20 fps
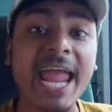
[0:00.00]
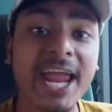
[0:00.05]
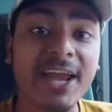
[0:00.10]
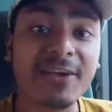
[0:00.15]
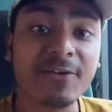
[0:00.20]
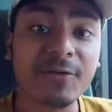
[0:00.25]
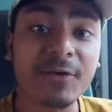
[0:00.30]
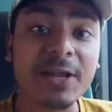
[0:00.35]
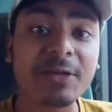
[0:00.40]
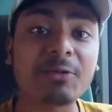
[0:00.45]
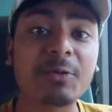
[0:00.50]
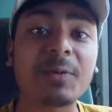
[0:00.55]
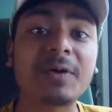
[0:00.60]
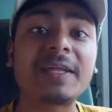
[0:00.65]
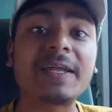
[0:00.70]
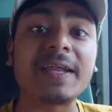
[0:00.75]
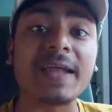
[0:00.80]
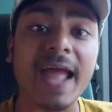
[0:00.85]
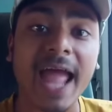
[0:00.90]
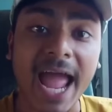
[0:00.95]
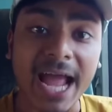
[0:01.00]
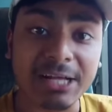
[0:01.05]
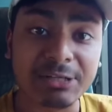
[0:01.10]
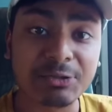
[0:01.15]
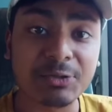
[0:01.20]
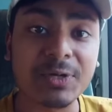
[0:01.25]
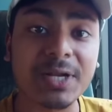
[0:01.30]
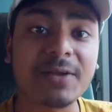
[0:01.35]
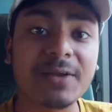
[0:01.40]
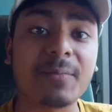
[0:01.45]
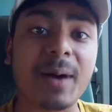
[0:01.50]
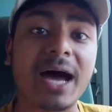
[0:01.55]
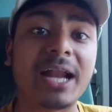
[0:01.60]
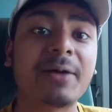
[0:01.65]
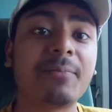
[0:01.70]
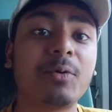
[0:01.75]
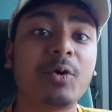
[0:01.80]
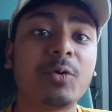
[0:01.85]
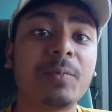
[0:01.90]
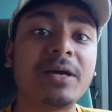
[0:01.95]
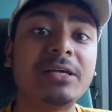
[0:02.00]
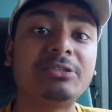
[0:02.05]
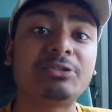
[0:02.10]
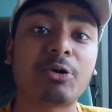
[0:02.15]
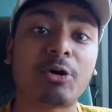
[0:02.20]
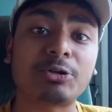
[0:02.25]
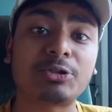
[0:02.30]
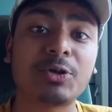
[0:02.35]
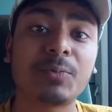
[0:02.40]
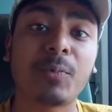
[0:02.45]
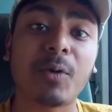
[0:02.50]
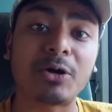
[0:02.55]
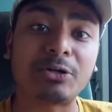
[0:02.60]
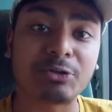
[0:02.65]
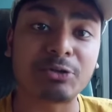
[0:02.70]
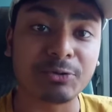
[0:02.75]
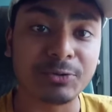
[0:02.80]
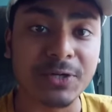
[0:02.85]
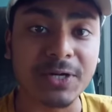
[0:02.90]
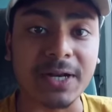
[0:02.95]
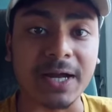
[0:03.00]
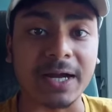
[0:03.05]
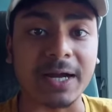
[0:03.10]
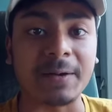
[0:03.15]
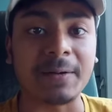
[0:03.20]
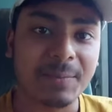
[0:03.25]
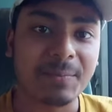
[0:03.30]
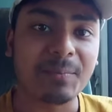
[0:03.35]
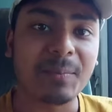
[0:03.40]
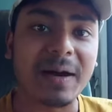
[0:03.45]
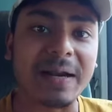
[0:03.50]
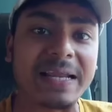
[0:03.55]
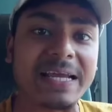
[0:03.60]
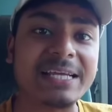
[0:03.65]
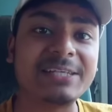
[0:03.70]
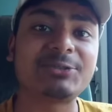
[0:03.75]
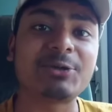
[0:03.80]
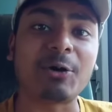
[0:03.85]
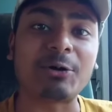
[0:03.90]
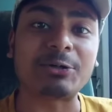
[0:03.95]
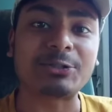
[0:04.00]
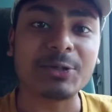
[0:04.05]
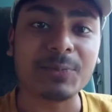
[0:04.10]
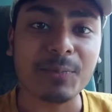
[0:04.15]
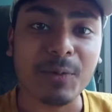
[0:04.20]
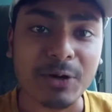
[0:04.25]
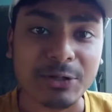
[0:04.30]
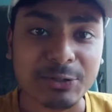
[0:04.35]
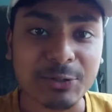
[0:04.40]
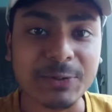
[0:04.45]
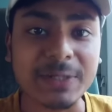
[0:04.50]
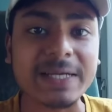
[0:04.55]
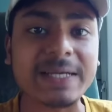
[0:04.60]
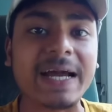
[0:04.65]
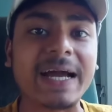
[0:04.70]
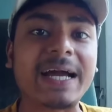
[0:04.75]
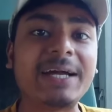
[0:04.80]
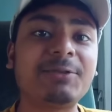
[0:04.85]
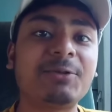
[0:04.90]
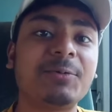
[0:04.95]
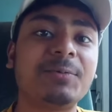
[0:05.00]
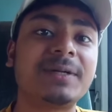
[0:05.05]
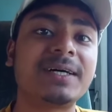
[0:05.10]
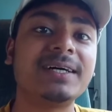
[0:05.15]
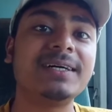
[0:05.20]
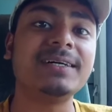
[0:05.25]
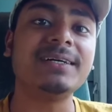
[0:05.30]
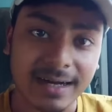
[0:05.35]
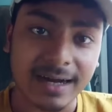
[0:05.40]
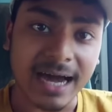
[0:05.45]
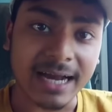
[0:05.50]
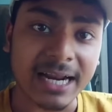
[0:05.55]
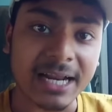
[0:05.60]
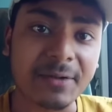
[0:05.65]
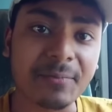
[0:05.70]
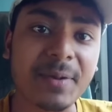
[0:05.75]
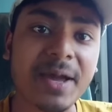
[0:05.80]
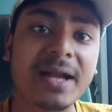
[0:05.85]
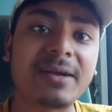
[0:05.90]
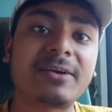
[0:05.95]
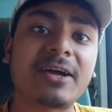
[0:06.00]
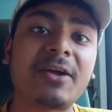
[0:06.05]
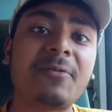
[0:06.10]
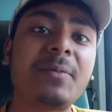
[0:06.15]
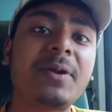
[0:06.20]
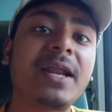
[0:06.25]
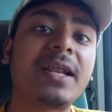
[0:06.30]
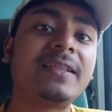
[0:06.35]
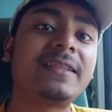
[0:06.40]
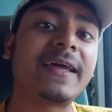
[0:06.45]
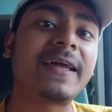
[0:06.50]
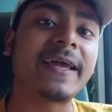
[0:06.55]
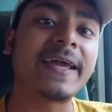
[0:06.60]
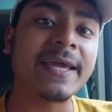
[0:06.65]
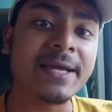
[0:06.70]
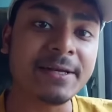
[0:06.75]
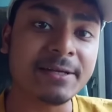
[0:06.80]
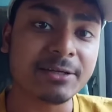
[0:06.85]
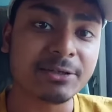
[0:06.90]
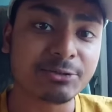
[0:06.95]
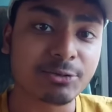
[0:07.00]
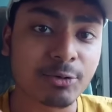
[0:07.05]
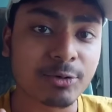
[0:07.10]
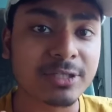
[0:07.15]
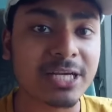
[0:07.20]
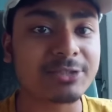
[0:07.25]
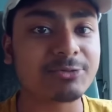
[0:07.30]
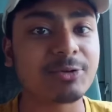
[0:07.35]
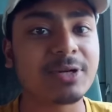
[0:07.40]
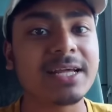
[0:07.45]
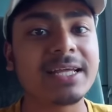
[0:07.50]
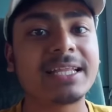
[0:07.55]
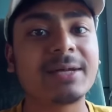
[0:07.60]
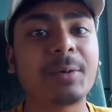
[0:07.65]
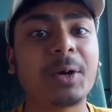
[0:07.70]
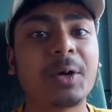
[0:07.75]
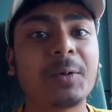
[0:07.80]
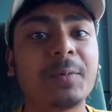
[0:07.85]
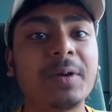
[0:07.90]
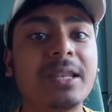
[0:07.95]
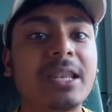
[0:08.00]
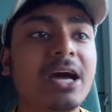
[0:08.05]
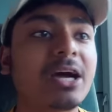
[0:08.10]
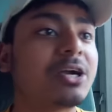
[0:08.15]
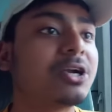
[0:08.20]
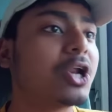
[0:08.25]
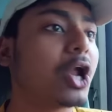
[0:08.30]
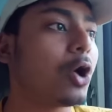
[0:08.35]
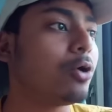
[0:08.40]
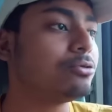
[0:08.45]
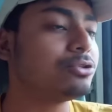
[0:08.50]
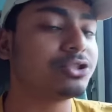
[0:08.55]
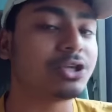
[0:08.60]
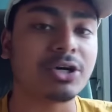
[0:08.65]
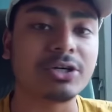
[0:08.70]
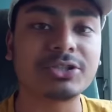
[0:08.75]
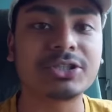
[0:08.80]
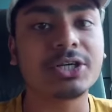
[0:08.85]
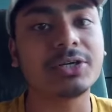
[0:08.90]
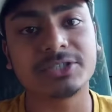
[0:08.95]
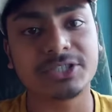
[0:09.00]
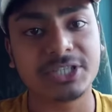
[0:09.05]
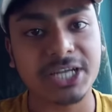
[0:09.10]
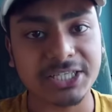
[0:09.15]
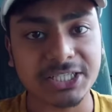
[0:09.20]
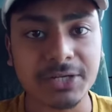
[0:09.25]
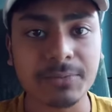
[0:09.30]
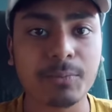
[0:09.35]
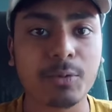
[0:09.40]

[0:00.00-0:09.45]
এই ট্রেনে তোমাদের একজনের ভাড়া পড়বে ছশো পঁয়ষট্টি টাকা মানে ছশো পঁয়ষট্টি টাকায় তোমরা আনন্দ বিহার টার্মিনাল থেকে সোজা চলে যেতে পারবে লখনৌ জংশন স্টেশন